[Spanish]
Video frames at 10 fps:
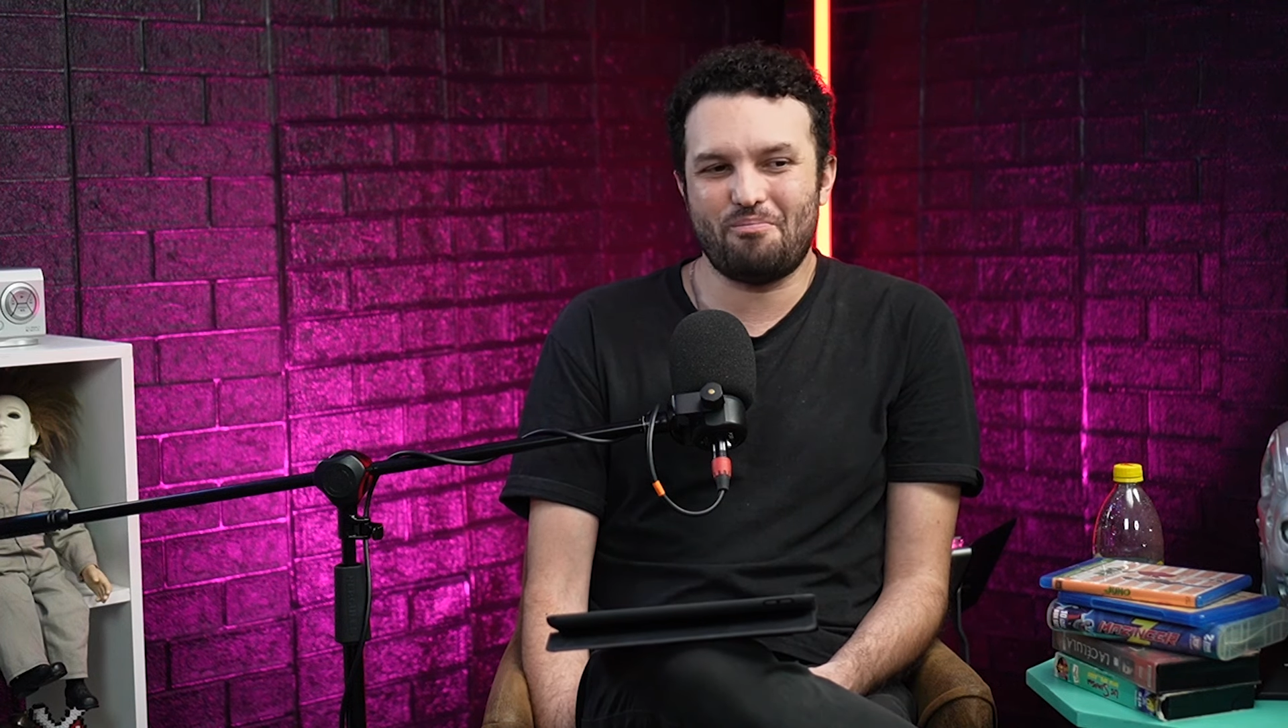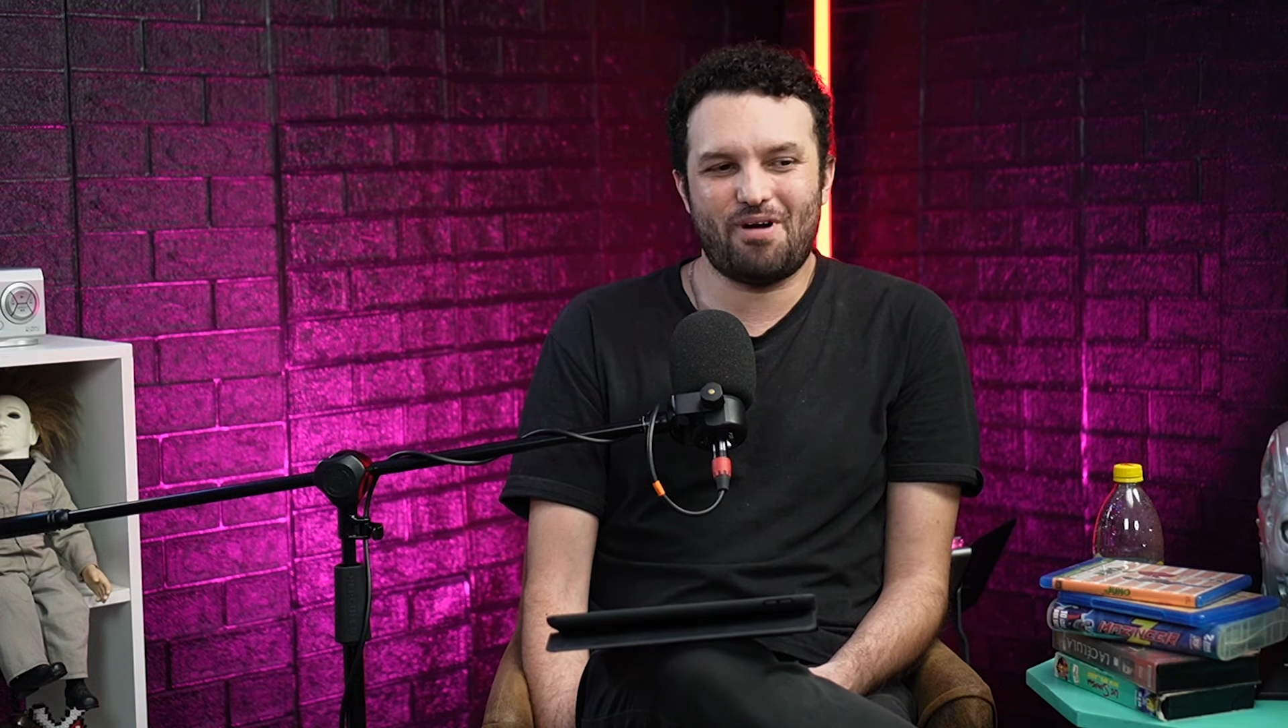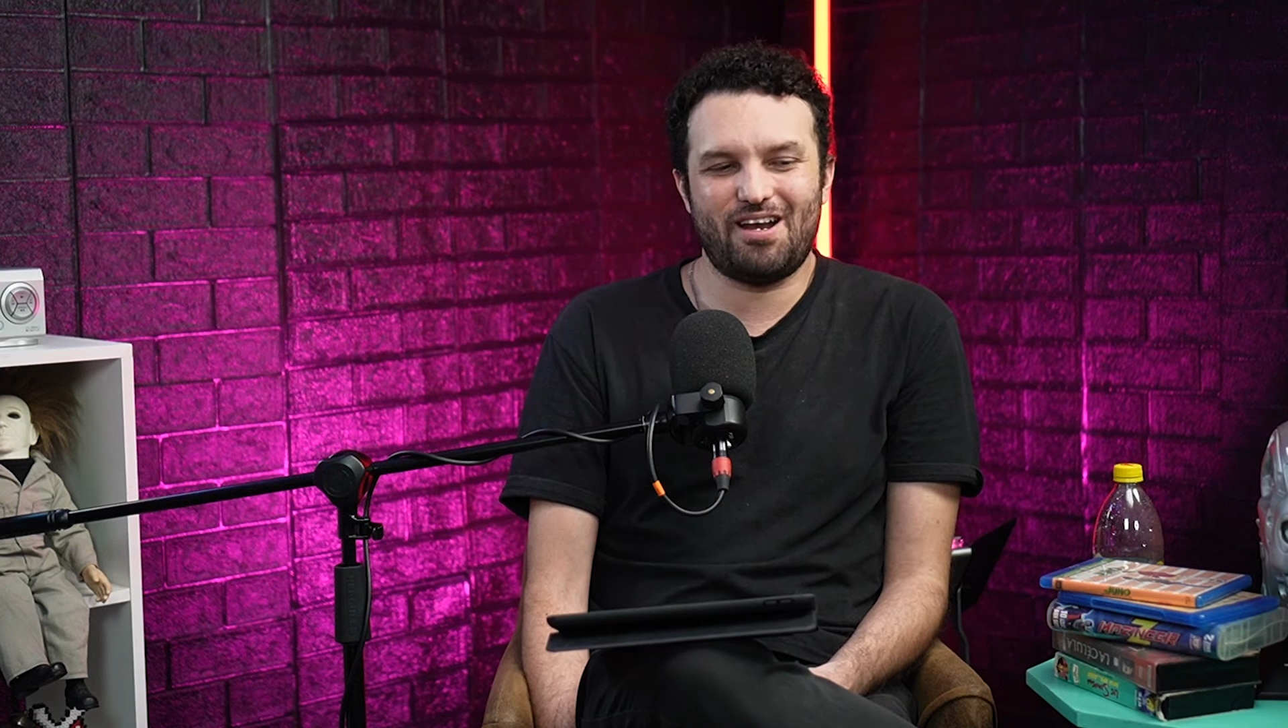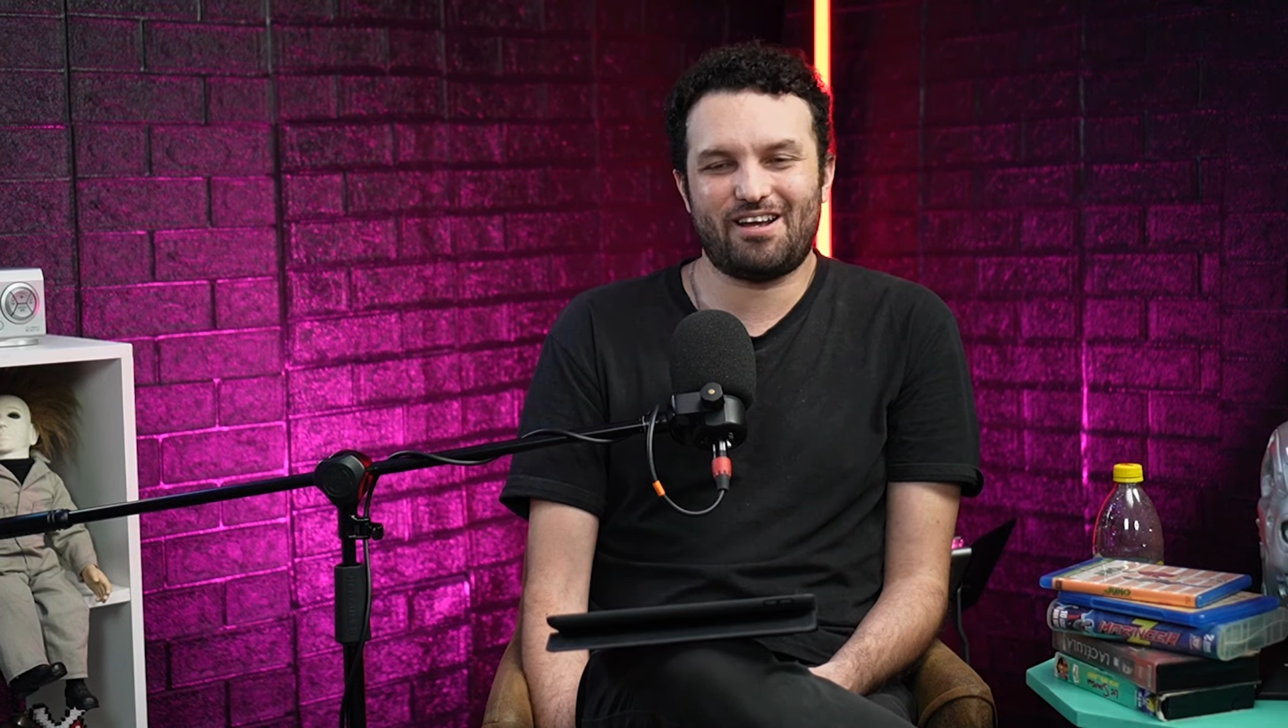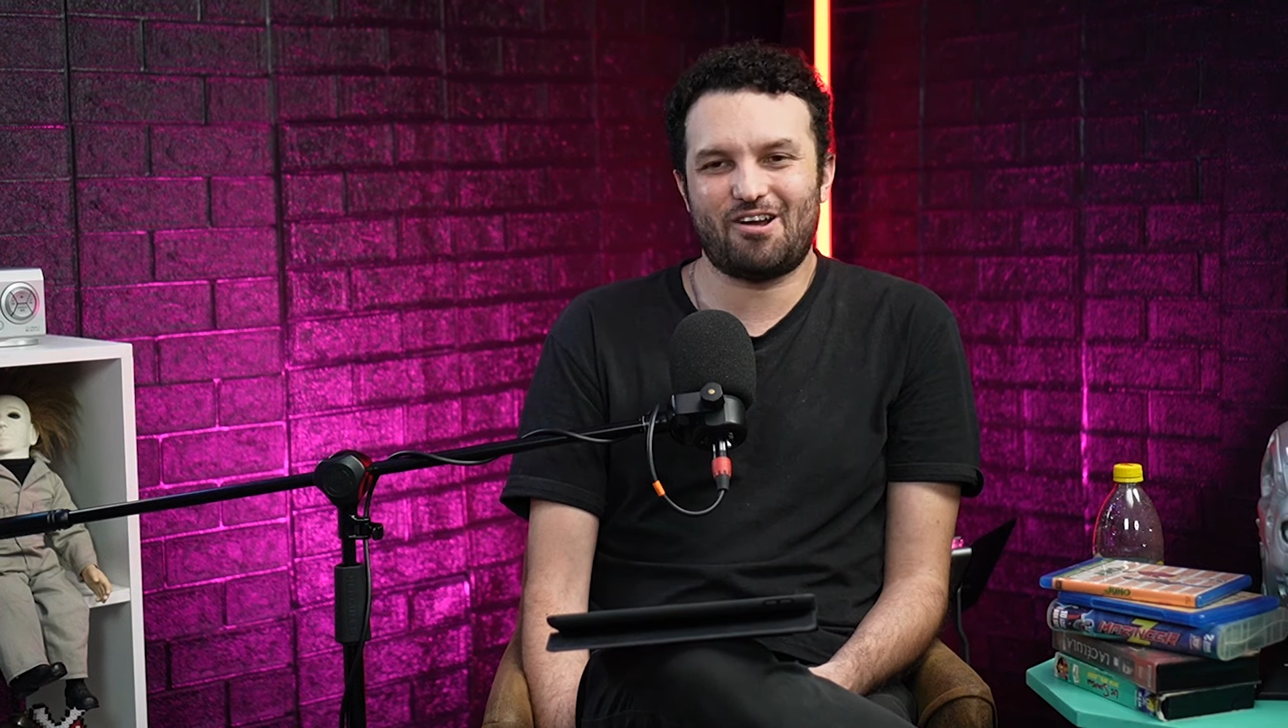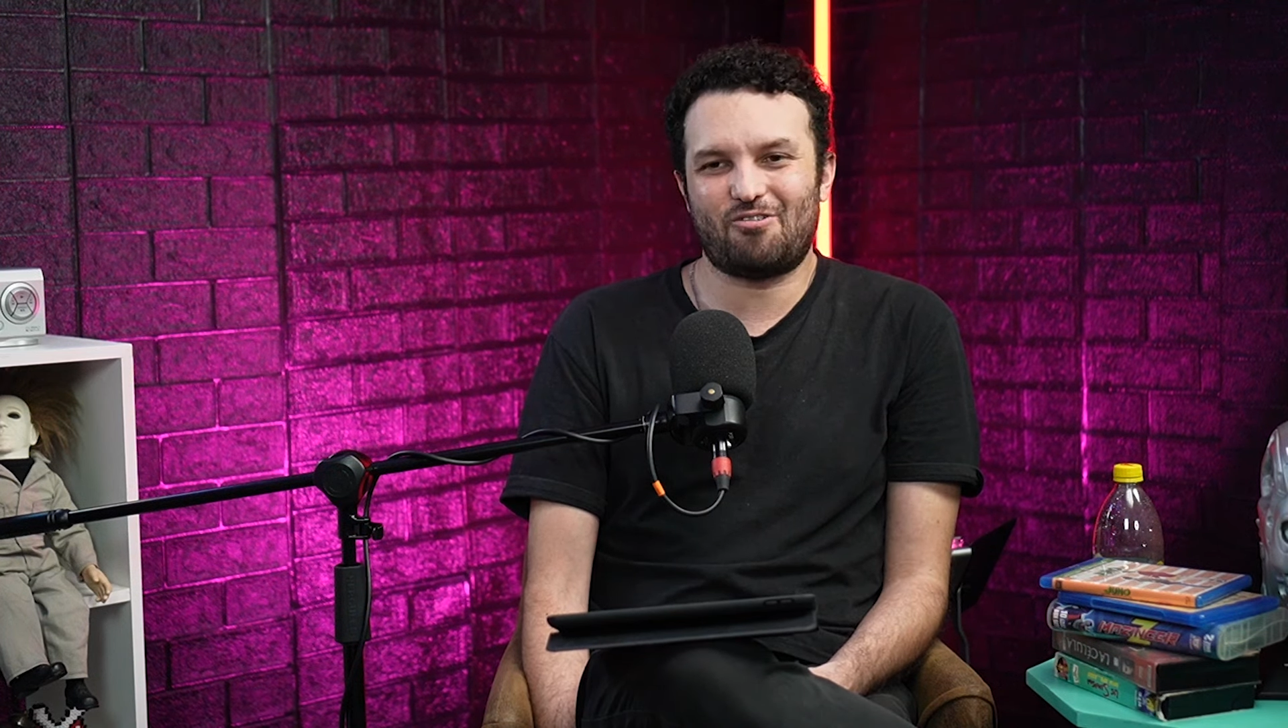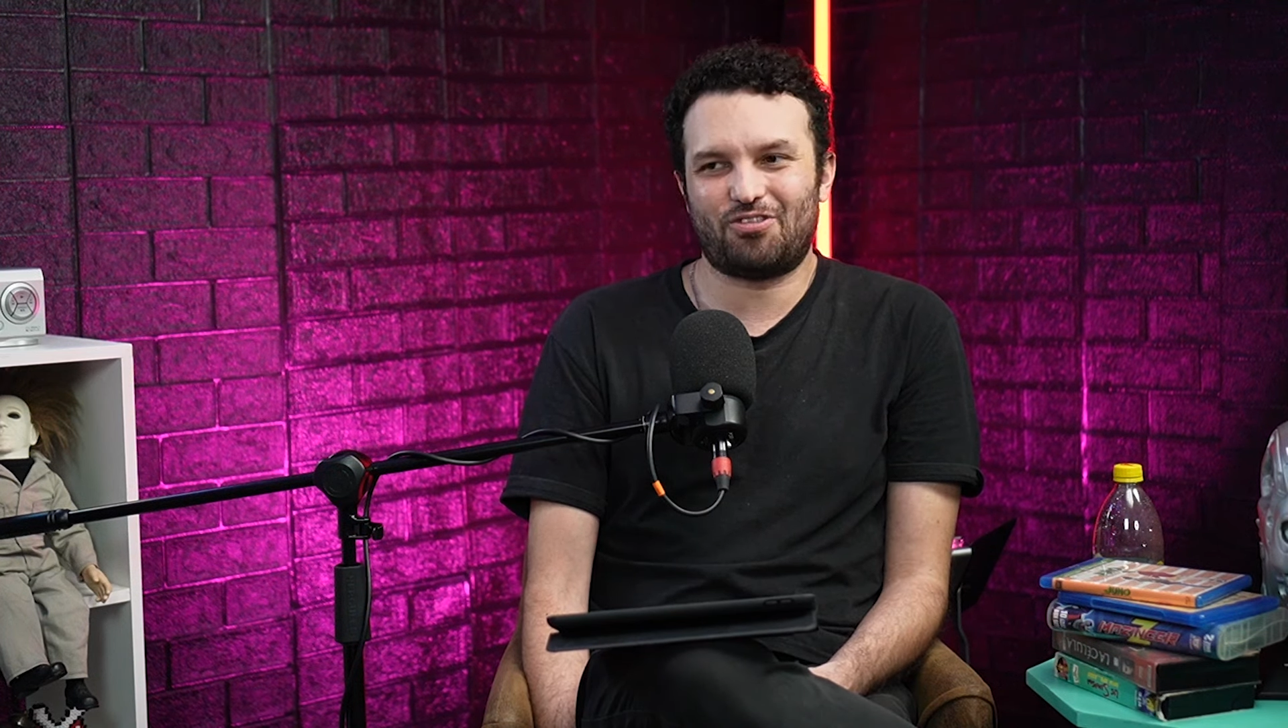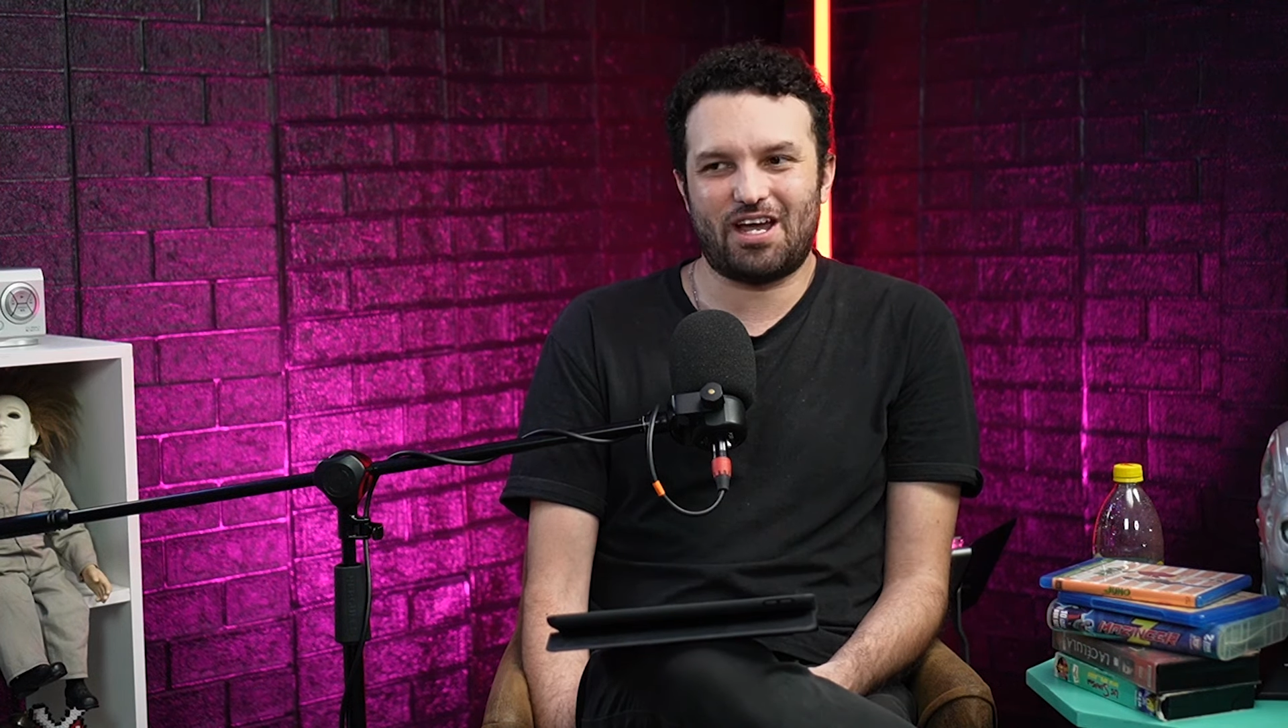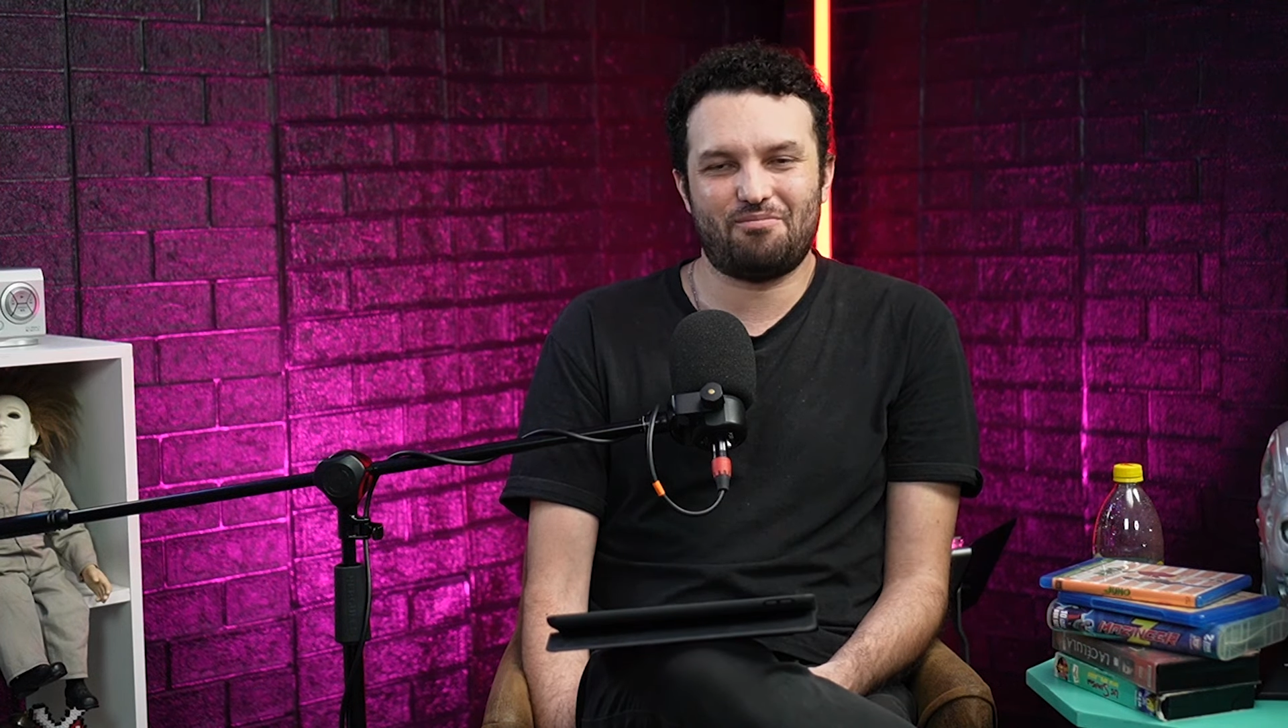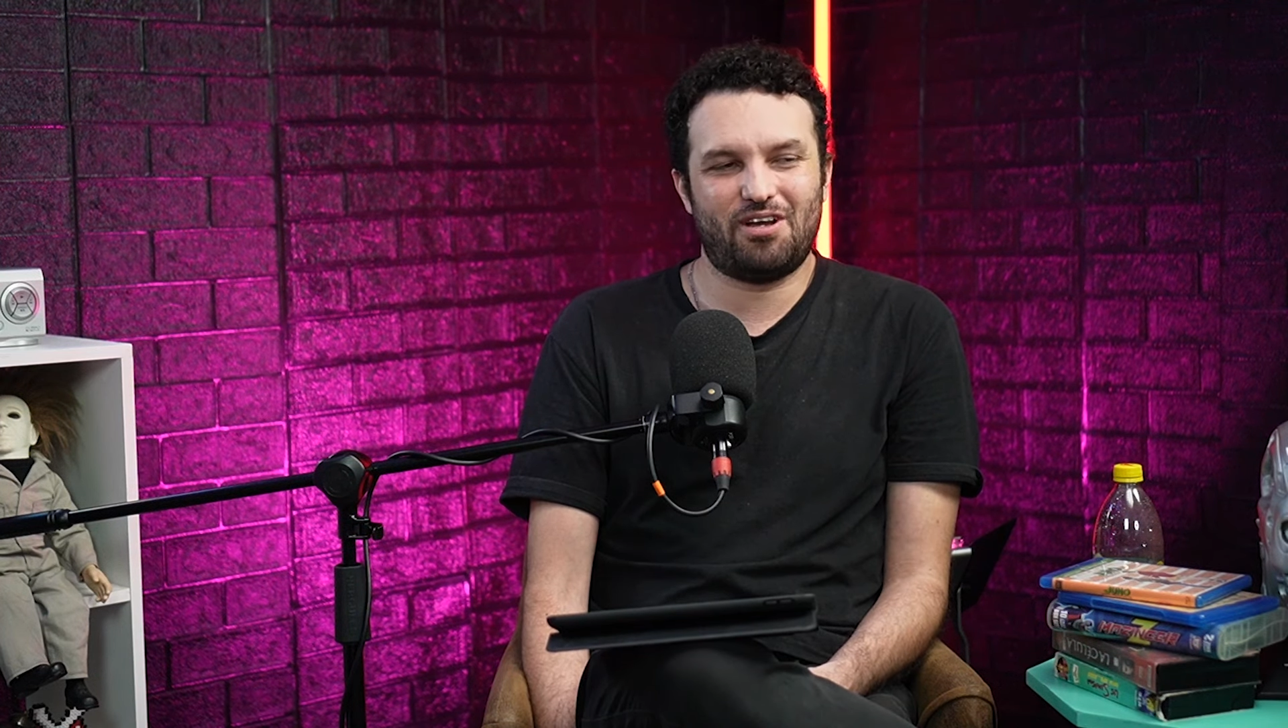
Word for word: mal ejecutada,